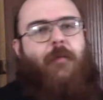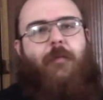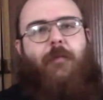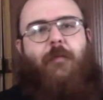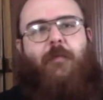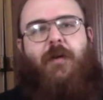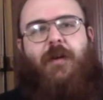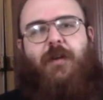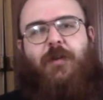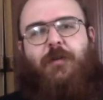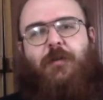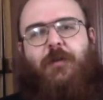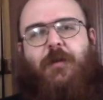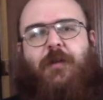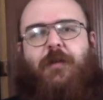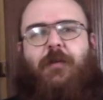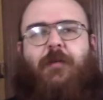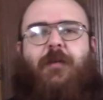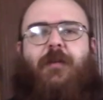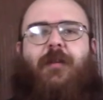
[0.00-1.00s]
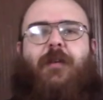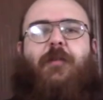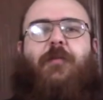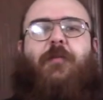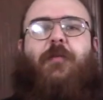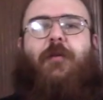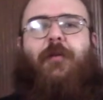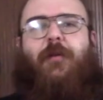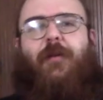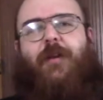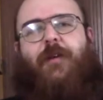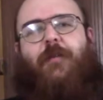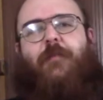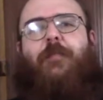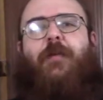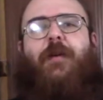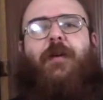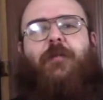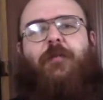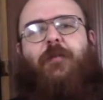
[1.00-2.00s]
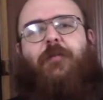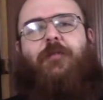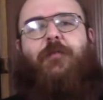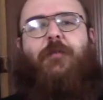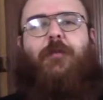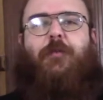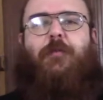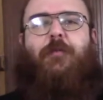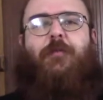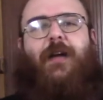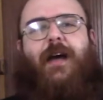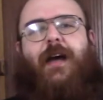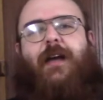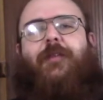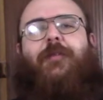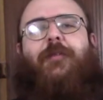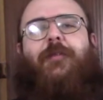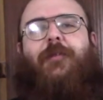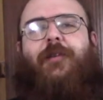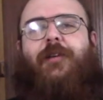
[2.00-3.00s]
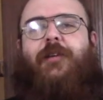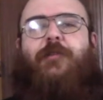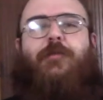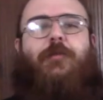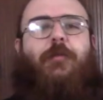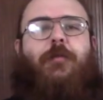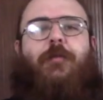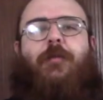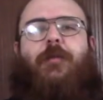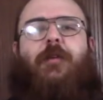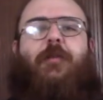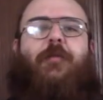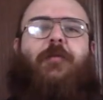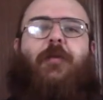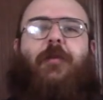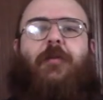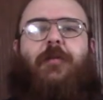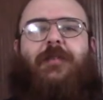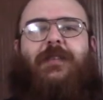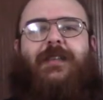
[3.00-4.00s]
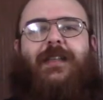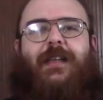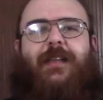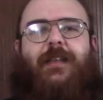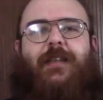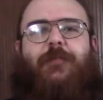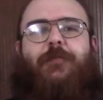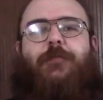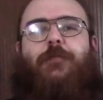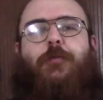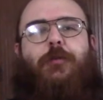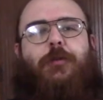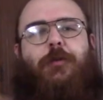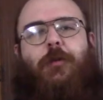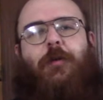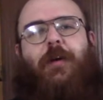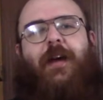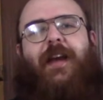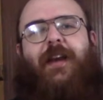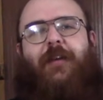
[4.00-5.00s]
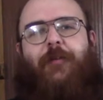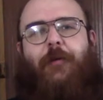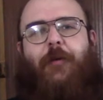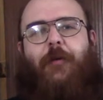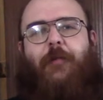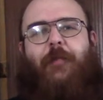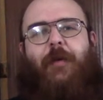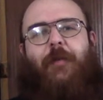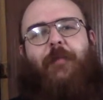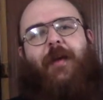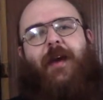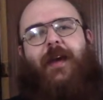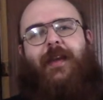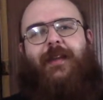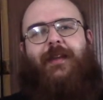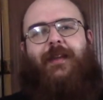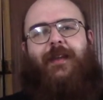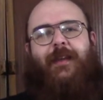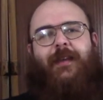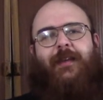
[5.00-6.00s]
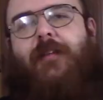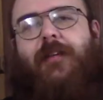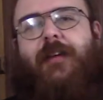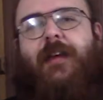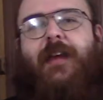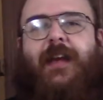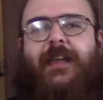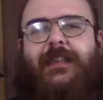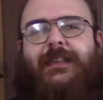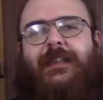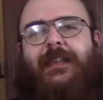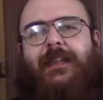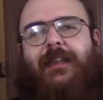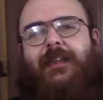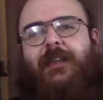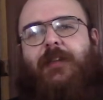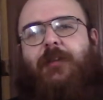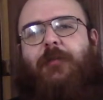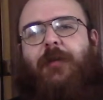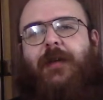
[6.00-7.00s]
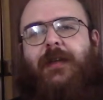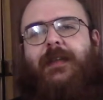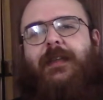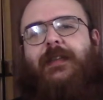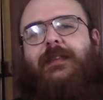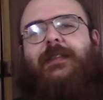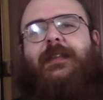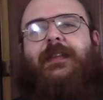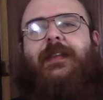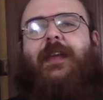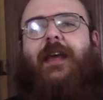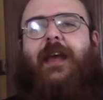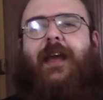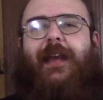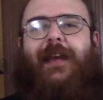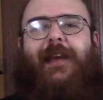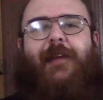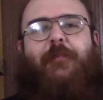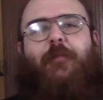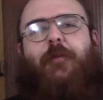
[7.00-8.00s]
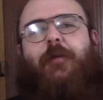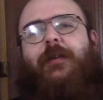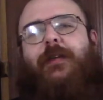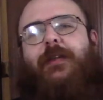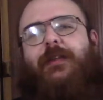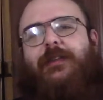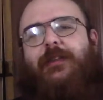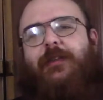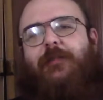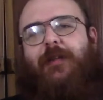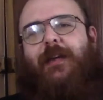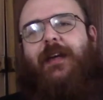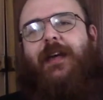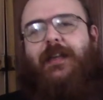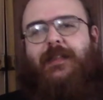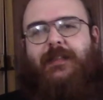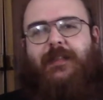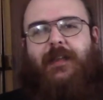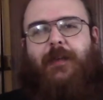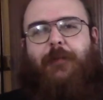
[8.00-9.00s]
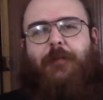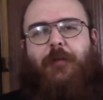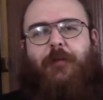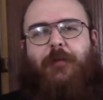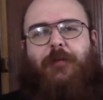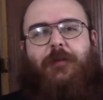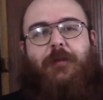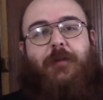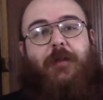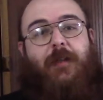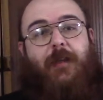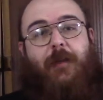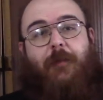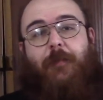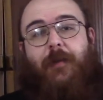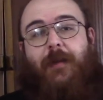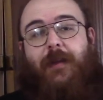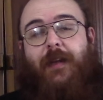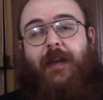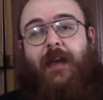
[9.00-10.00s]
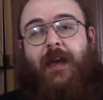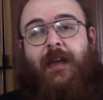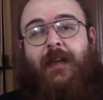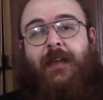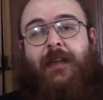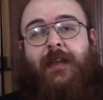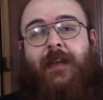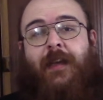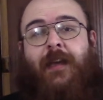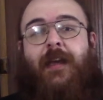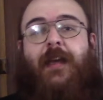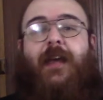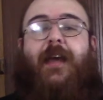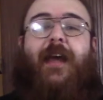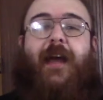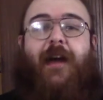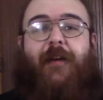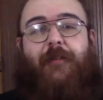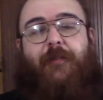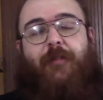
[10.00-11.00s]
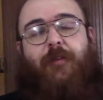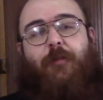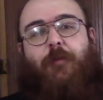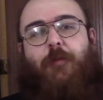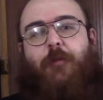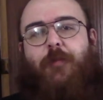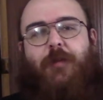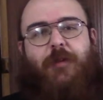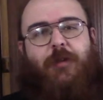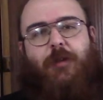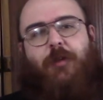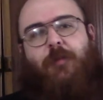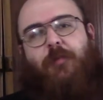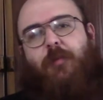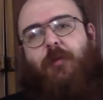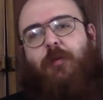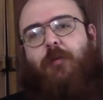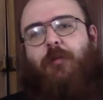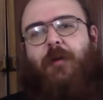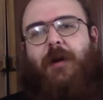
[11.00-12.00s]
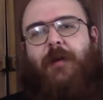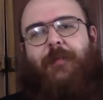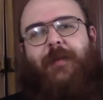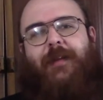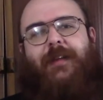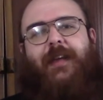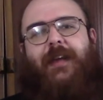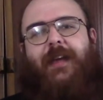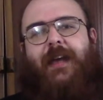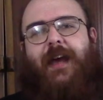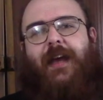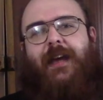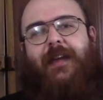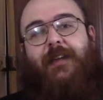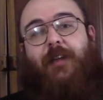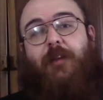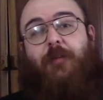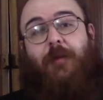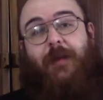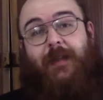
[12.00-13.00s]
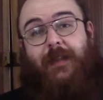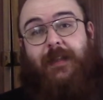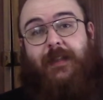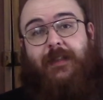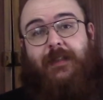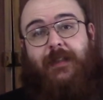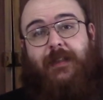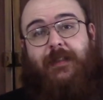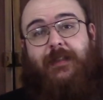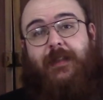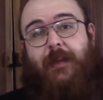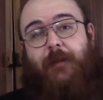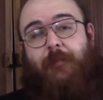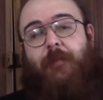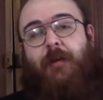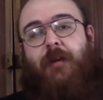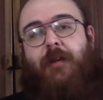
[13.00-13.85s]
Per i giocatori di ruolo era un periodo fortunato, il gioco di ruolo si era diffuso enormemente. Grazie alla D20 STL moltissime case di produzione indipendenti avevano cominciato a produrre materiale d 20 System.